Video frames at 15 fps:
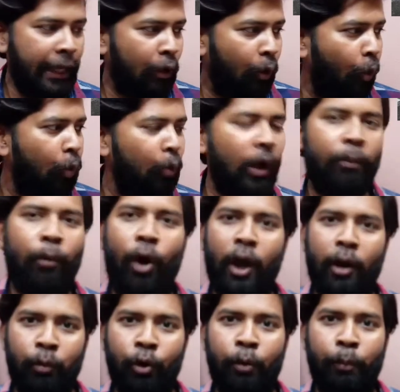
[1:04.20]
এই করোনা
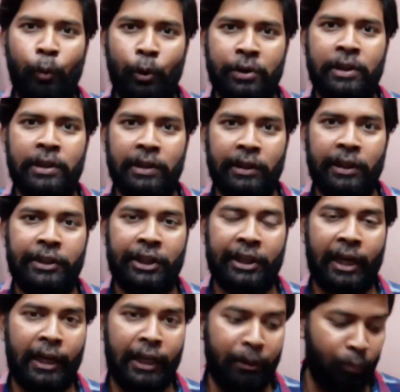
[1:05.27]
ভয়াবহ পরিস্থিতিতে
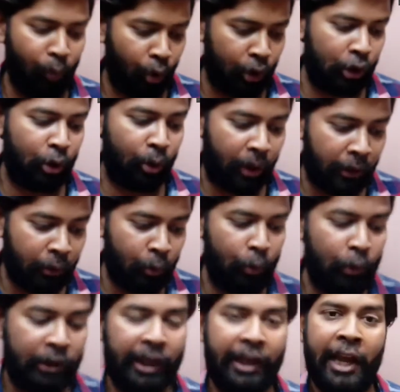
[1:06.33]
যেখানে এই মদের দোকান
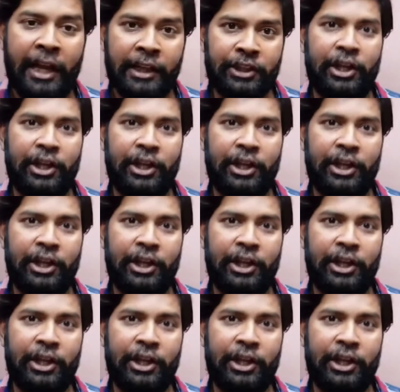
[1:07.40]
খুলতেই